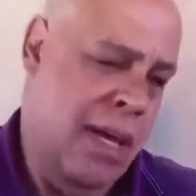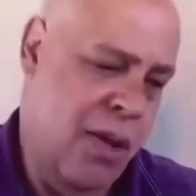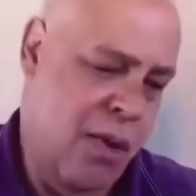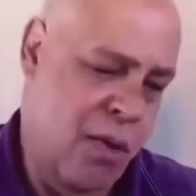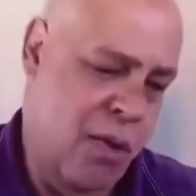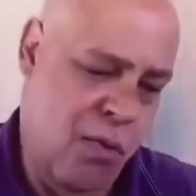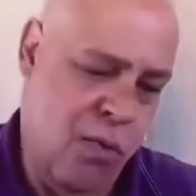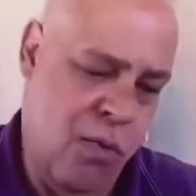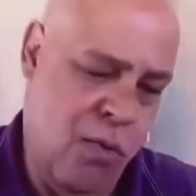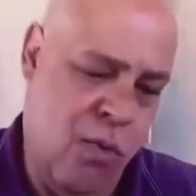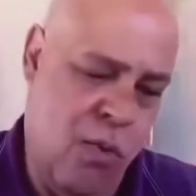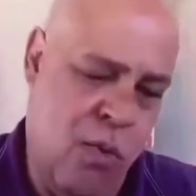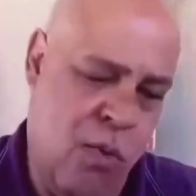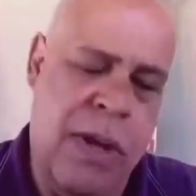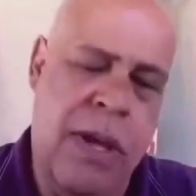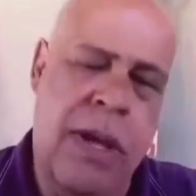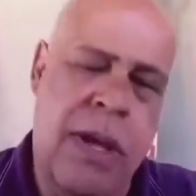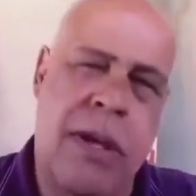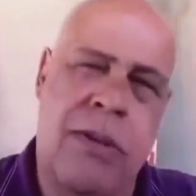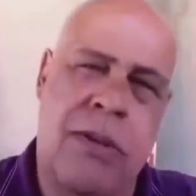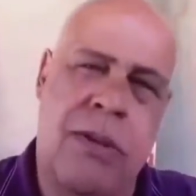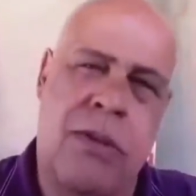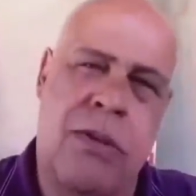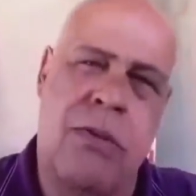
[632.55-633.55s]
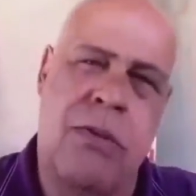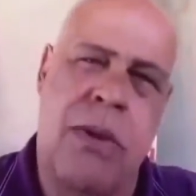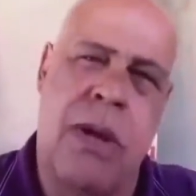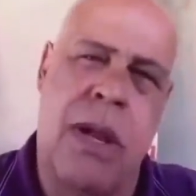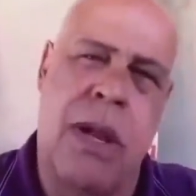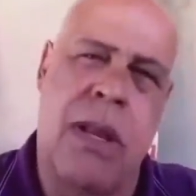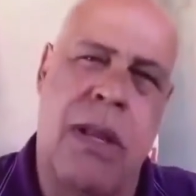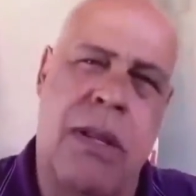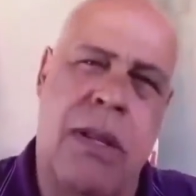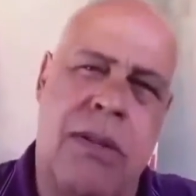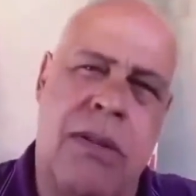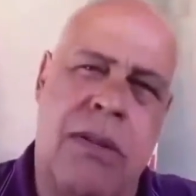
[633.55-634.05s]
Eu conheço
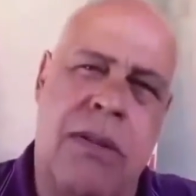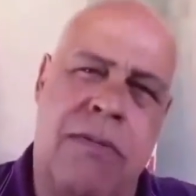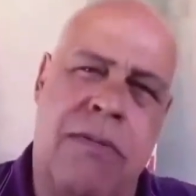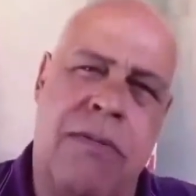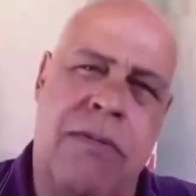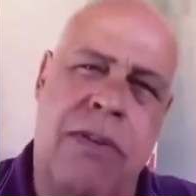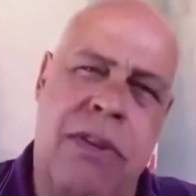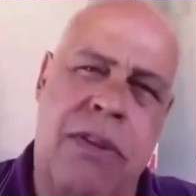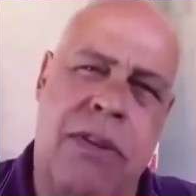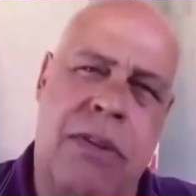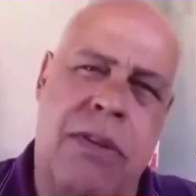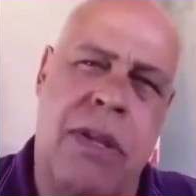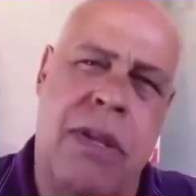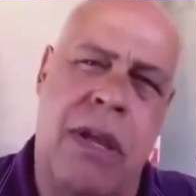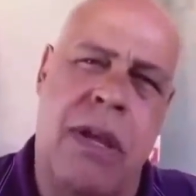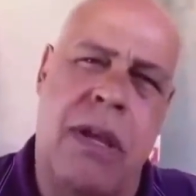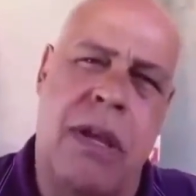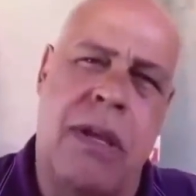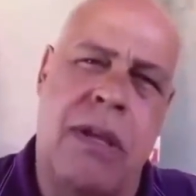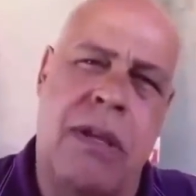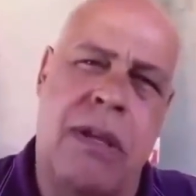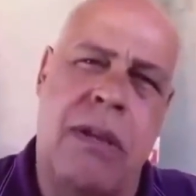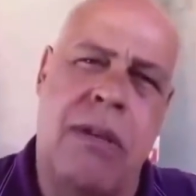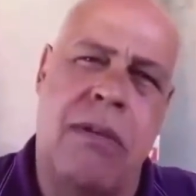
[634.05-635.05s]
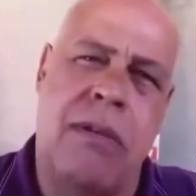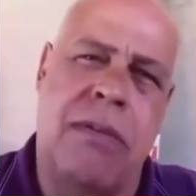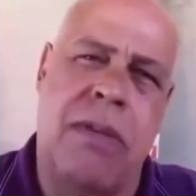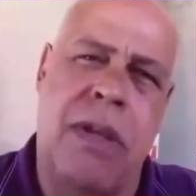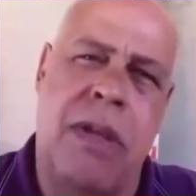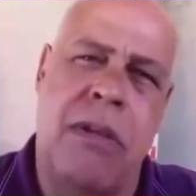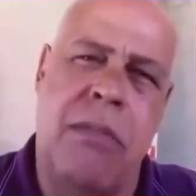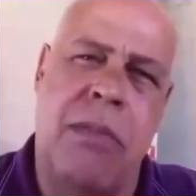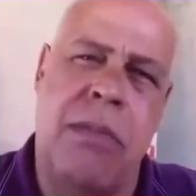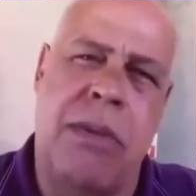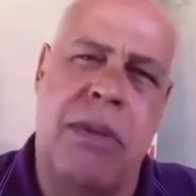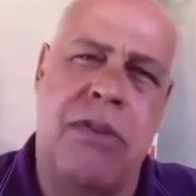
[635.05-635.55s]
ele de vista, eu não
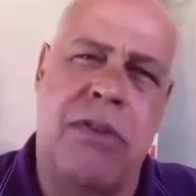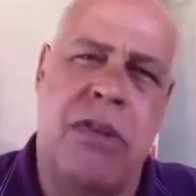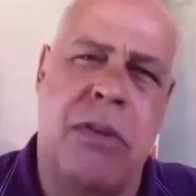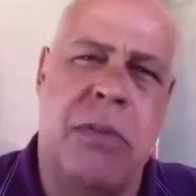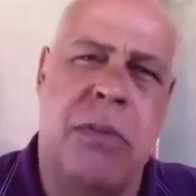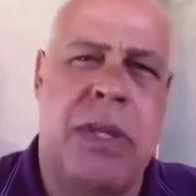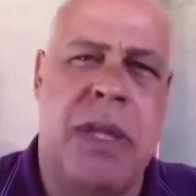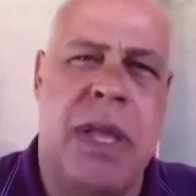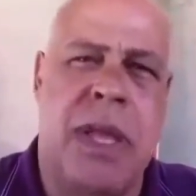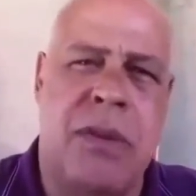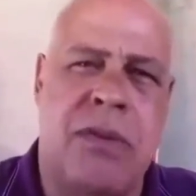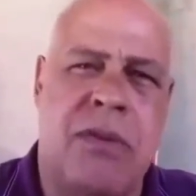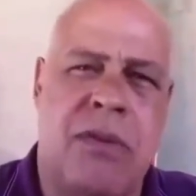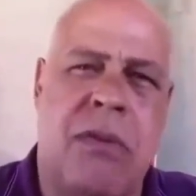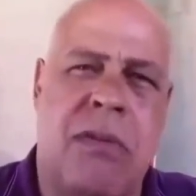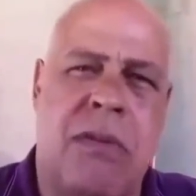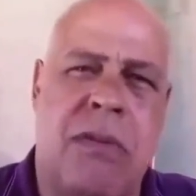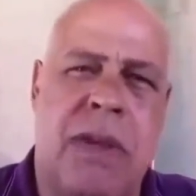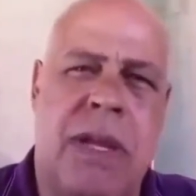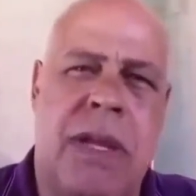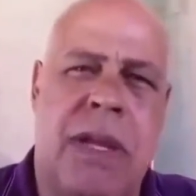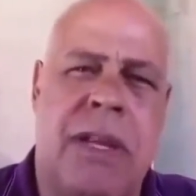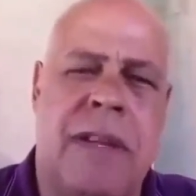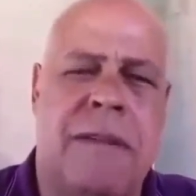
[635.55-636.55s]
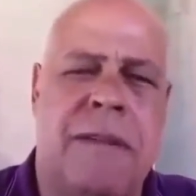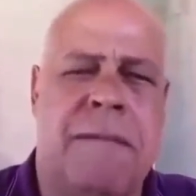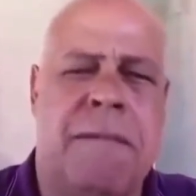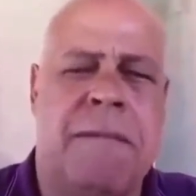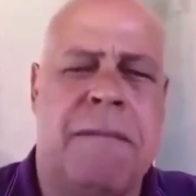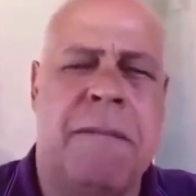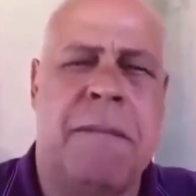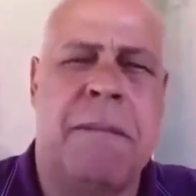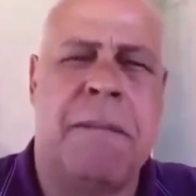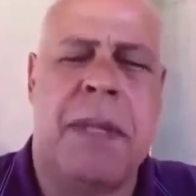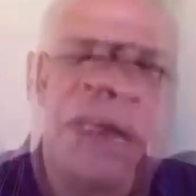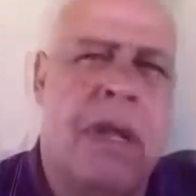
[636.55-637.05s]
tenho muita intimidade com ele.
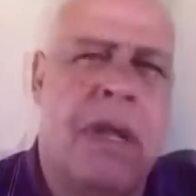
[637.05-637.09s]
